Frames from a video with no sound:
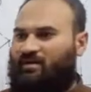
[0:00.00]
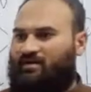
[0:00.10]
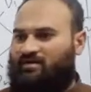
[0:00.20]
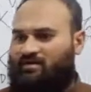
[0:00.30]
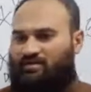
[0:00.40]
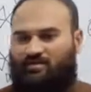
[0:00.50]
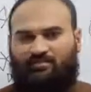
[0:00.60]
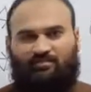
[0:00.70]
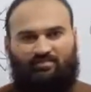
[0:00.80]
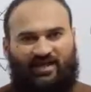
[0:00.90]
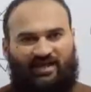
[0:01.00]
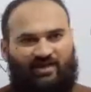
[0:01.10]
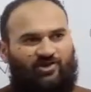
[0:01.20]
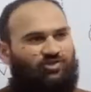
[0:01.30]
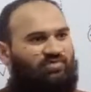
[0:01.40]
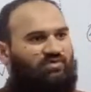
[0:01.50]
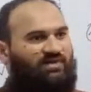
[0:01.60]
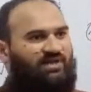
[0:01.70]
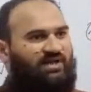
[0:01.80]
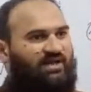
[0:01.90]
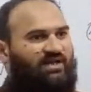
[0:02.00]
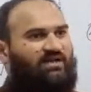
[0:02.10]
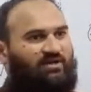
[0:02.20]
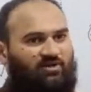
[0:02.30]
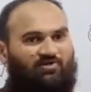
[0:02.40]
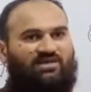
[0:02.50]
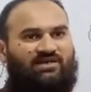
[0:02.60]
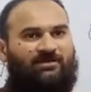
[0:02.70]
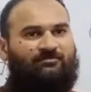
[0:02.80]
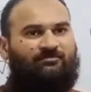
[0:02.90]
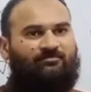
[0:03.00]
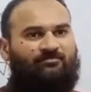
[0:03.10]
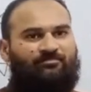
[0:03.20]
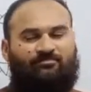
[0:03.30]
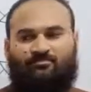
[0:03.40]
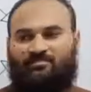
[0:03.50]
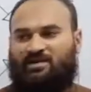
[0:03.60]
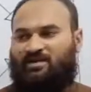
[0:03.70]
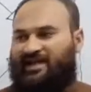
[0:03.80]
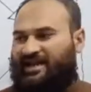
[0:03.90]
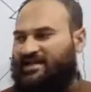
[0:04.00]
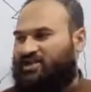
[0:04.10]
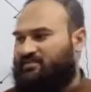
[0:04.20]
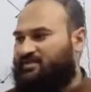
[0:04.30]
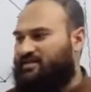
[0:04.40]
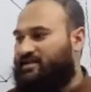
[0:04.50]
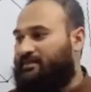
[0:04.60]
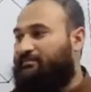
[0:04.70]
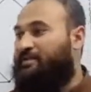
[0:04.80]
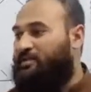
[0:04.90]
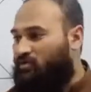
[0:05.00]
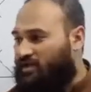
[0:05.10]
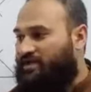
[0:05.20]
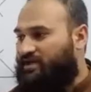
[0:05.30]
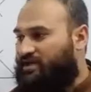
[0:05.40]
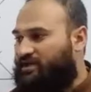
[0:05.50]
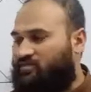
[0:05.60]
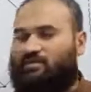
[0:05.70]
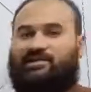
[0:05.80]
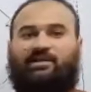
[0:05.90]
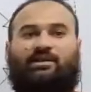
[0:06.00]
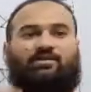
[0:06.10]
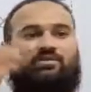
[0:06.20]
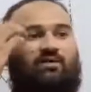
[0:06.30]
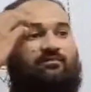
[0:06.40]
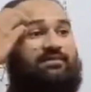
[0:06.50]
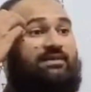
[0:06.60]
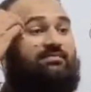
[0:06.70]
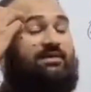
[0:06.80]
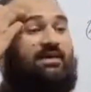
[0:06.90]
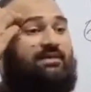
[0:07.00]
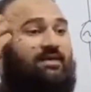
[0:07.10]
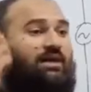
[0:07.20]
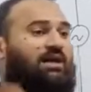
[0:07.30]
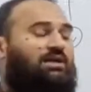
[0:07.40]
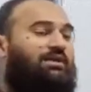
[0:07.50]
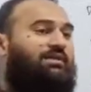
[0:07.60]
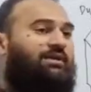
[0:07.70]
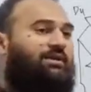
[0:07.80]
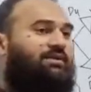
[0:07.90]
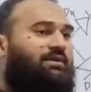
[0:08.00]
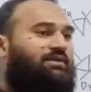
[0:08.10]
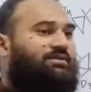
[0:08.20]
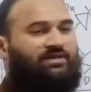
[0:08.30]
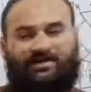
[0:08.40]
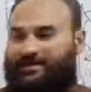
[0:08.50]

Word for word: है मैग्नीट्यूड बदले कंटिन्यूसली डायरेक्शन बदले पीरियोडिकली उस करंट को हम फिजिक्स में कहते हैं अल्टरनेटिंग करंट ठीक